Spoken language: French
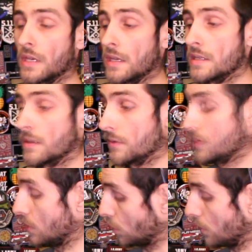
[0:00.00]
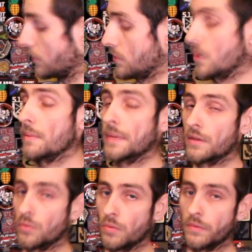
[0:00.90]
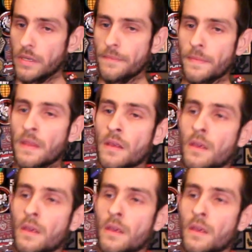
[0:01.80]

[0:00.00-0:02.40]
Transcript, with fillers: Car il se trouve que sur les PTW,